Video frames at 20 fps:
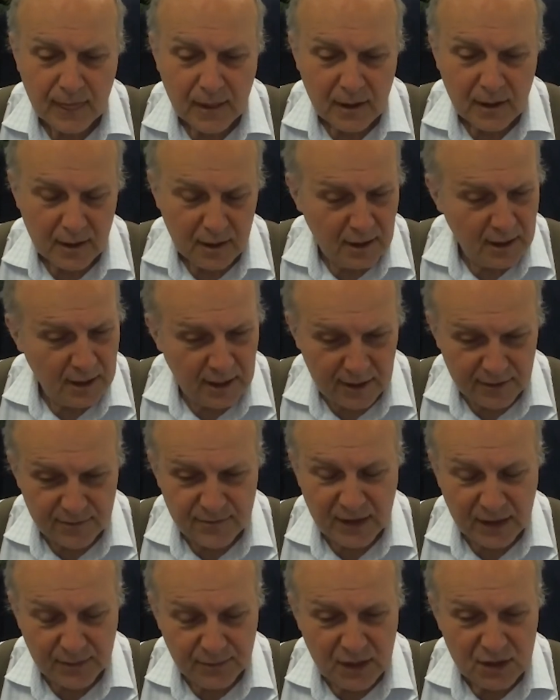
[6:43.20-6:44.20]
a
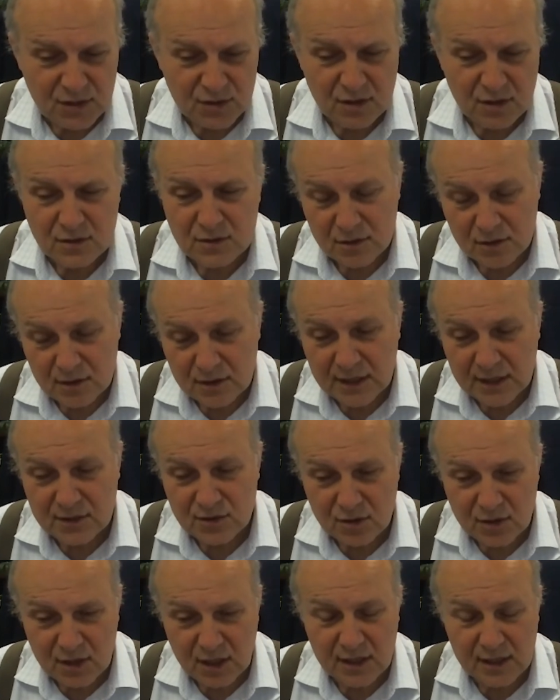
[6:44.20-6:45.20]
na miesiąc jest
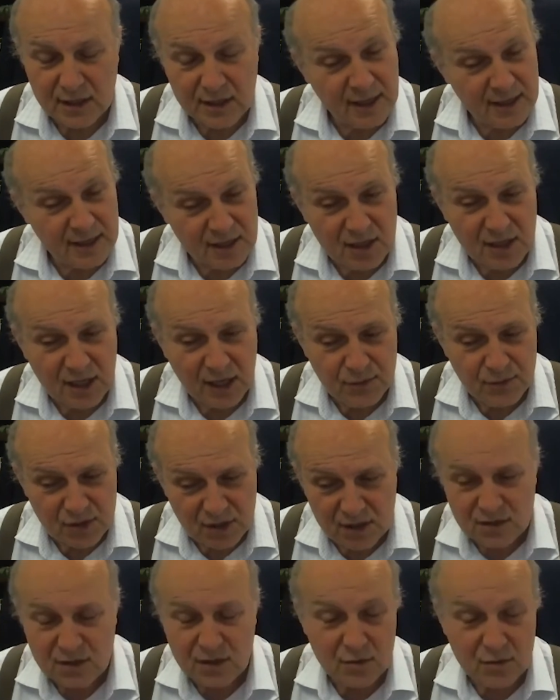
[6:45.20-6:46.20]
ok, na kilka
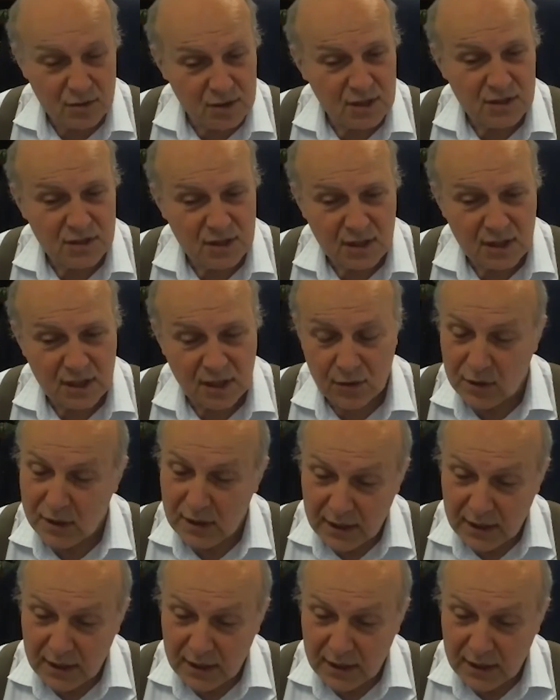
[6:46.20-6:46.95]
miesięcy już jest sygnał.